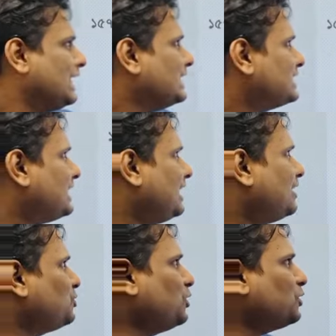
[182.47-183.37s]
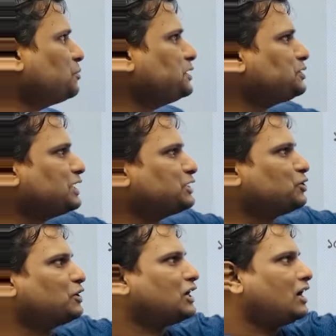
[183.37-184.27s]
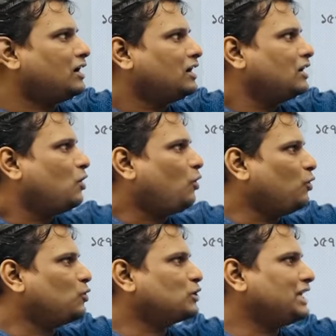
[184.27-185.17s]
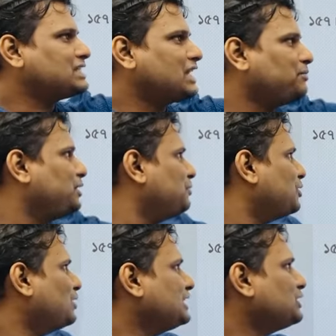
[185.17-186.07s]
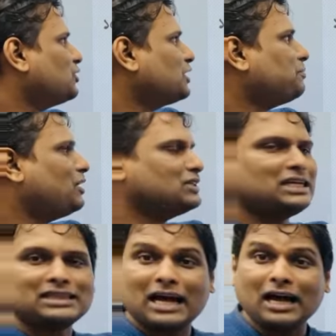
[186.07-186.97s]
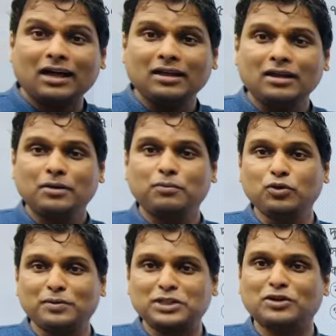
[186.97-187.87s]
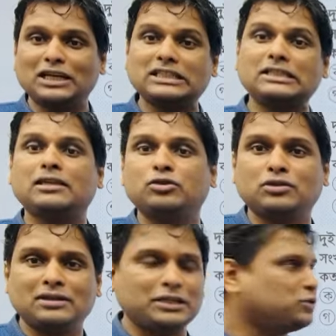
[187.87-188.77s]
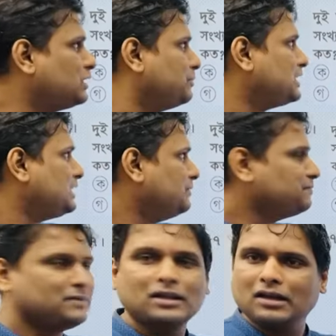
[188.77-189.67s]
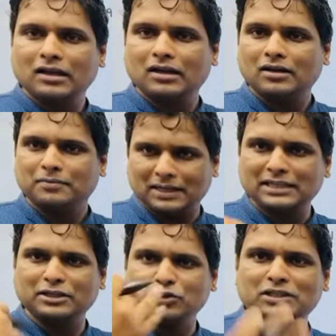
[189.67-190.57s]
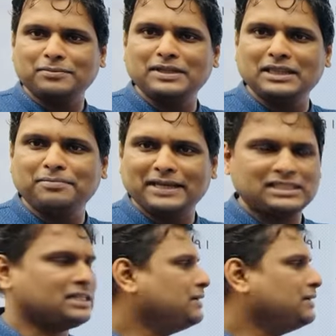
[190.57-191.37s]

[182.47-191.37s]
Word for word: যে দুই অঙ্ক বিশিষ্ট একটি সংখ্যার অঙ্ক দেয় স্থান বিনিময় করলে যে সংখ্যা পাওয়া যায় তা পূর্বের সংখ্যার চেয়ে তেষট্টি বেশি মানে তেষট্টি বৃদ্ধি পেয়েছে